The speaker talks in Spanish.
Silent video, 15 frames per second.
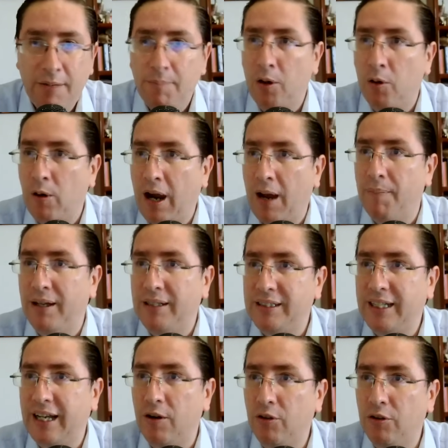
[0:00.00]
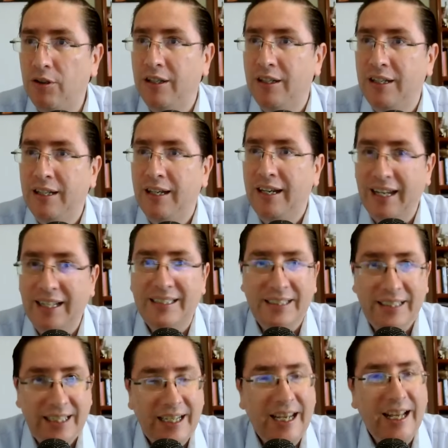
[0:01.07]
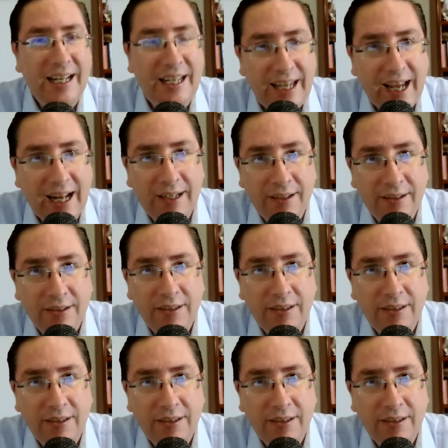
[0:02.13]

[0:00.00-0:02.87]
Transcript: pero jamás dijeron que sí querían,